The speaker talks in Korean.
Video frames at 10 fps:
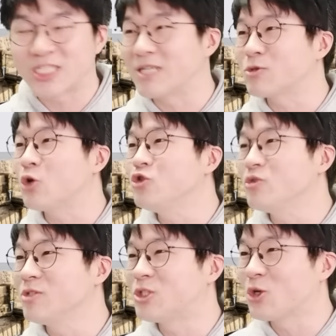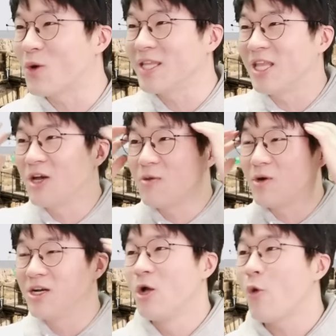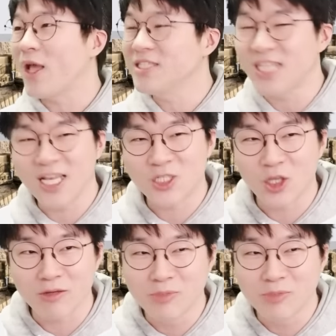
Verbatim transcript: 지금 선주문 들어왔네요. 뭐, 횡재했어요.